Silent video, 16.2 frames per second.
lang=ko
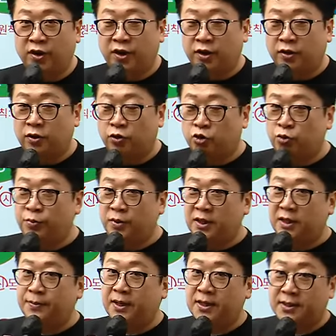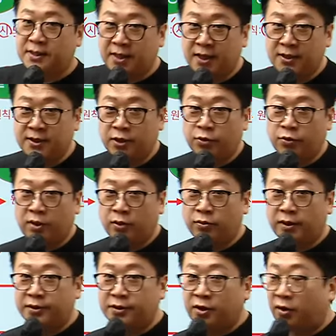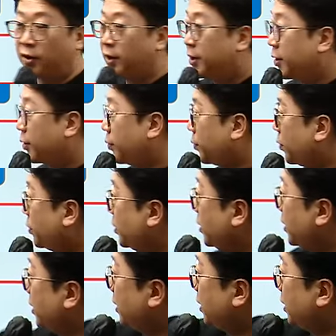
그걸 주민 입안 제한 제도라고 해서 요거는